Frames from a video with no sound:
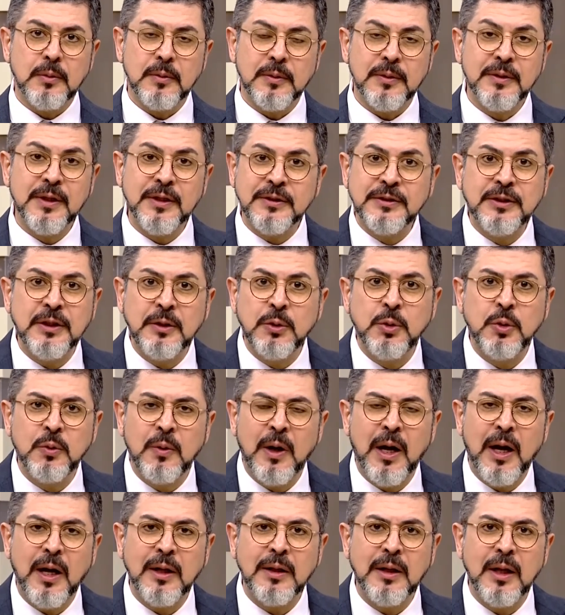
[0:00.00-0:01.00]
Nasıl
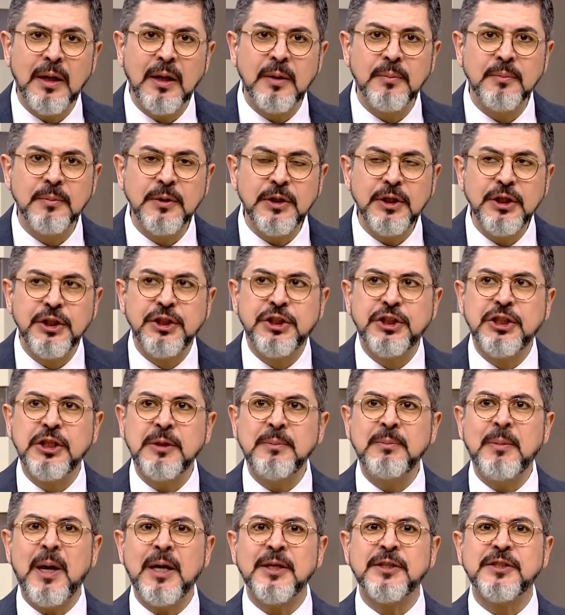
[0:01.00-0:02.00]
dua edelim?
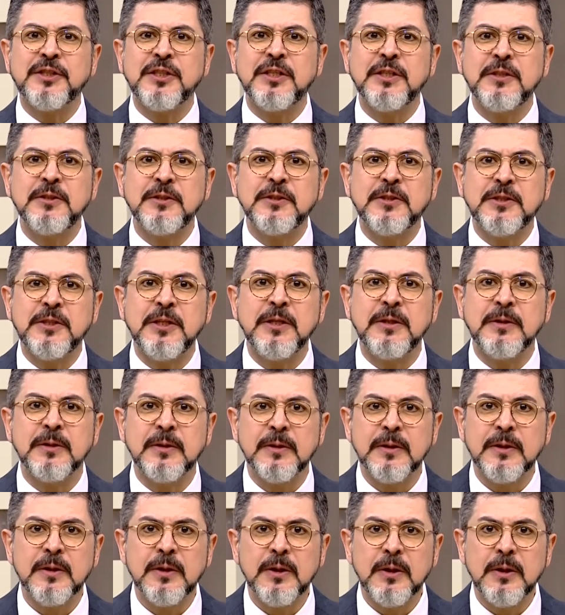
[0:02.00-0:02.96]
İçime sinsin.